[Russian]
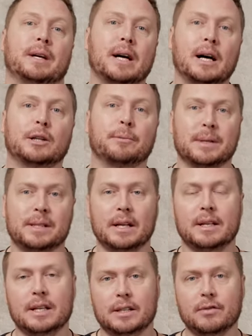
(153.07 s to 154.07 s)
как-то
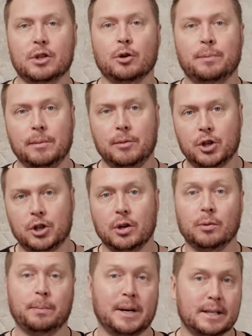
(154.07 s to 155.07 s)
посодействовать ее
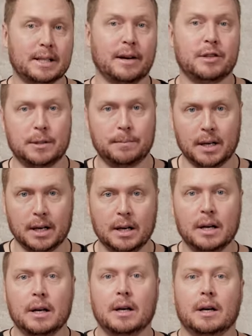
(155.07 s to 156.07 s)
перемещению. Представь себе,
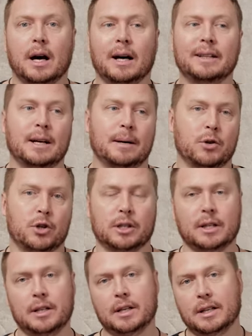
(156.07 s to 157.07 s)
она
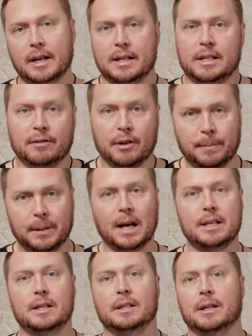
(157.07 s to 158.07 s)
может одеть красивое
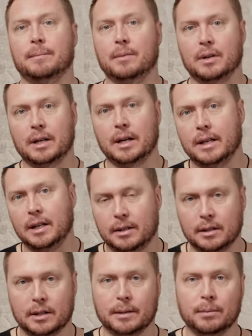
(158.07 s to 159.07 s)
платье, там э,
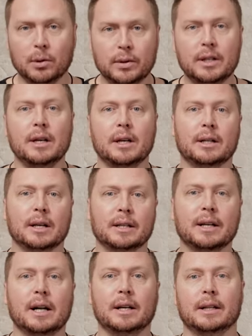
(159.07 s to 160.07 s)
какие-то каблуки и
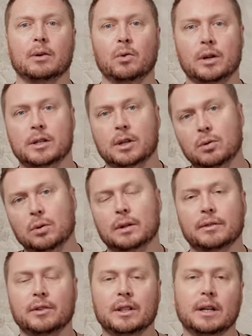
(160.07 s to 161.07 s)
так далее, на улице
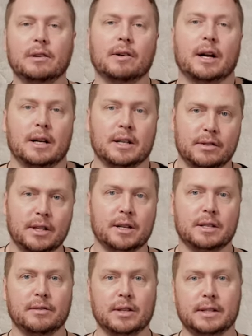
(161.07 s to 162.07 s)
холодно, вы договорились
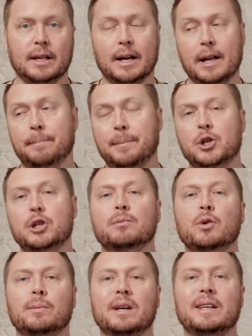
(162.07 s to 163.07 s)
встретиться в ресторане,
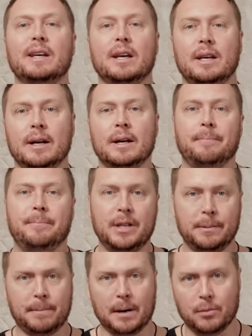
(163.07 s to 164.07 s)
почему бы ей
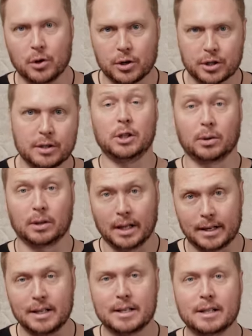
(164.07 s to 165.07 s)
не помочь с ее
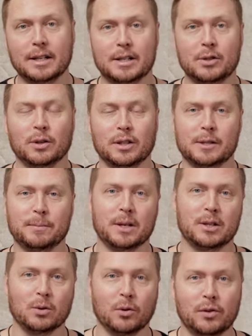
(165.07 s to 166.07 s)
логистикой, с ее
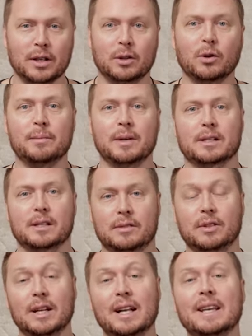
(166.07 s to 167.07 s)
транспортировкой до места
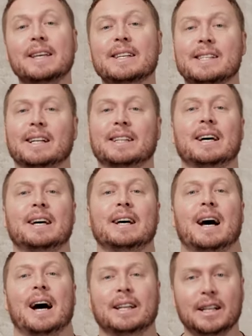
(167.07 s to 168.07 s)
свидания, если она
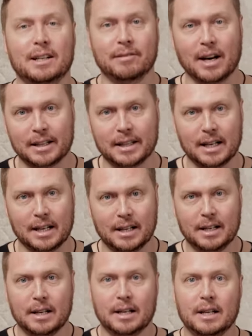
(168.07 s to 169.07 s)
адекватная
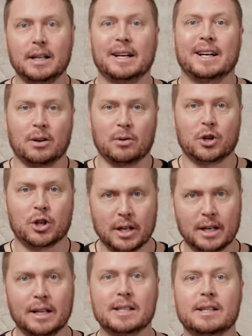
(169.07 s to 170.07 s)
и
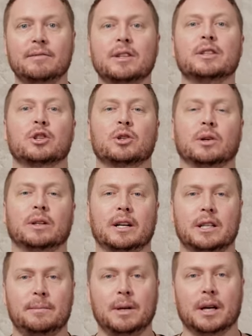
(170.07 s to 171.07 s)
хорошая, если видно, что она
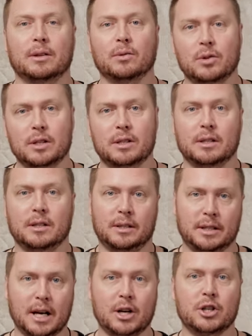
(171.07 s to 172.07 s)
к тебе относится
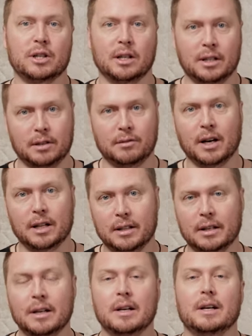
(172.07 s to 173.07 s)
также
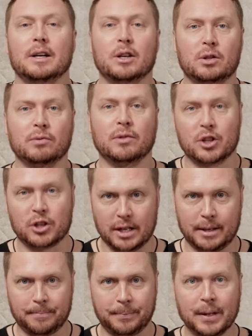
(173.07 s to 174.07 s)
адекватно и с
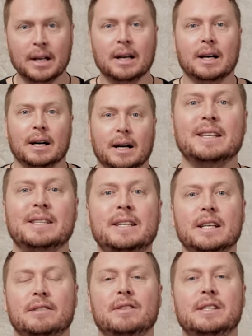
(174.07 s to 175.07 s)
уважением и
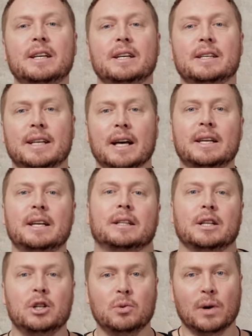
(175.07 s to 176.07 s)
здесь везде есть
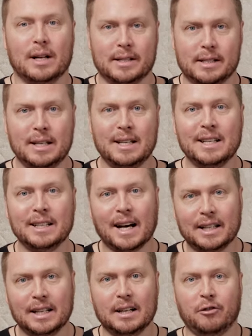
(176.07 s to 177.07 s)
какие-то нюансы. Не
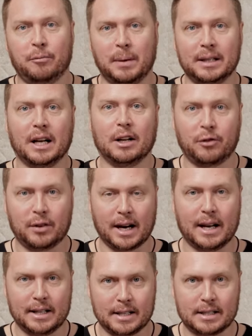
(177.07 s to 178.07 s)
надо впадать в
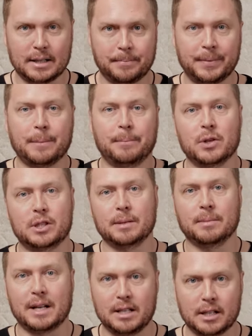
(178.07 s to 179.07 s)
крайности.
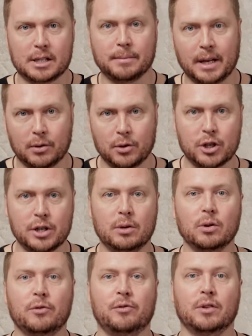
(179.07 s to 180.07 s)
Допустим, один из моих
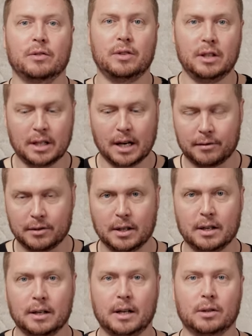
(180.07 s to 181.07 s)
учеников, э, недавно,